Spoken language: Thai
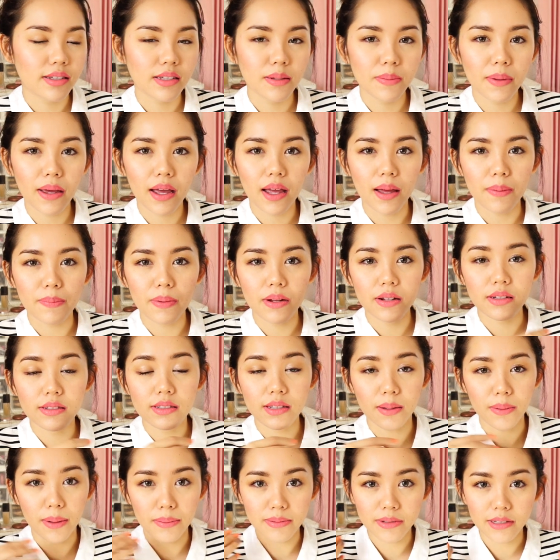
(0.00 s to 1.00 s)
ใช่ไหมคะเป็น
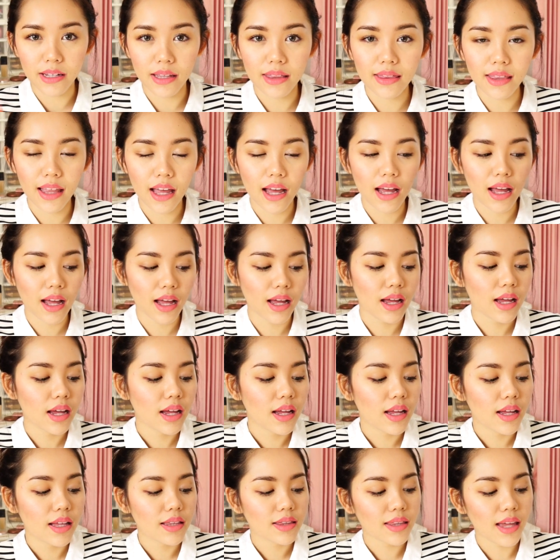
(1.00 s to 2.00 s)
สำหรับเช็ดตา
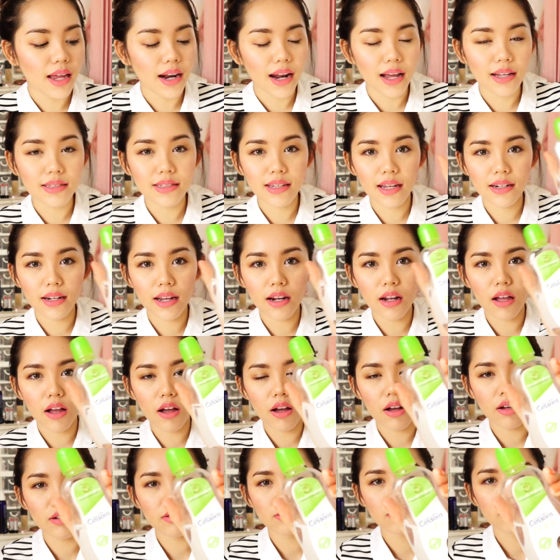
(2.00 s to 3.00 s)
แต่หลังจากได้ลอ
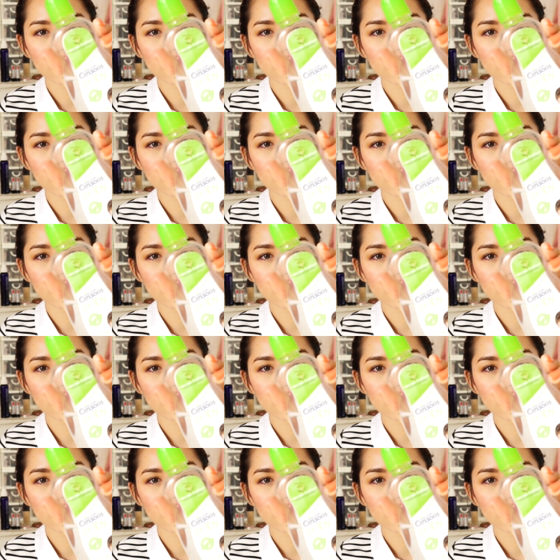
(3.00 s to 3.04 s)
ง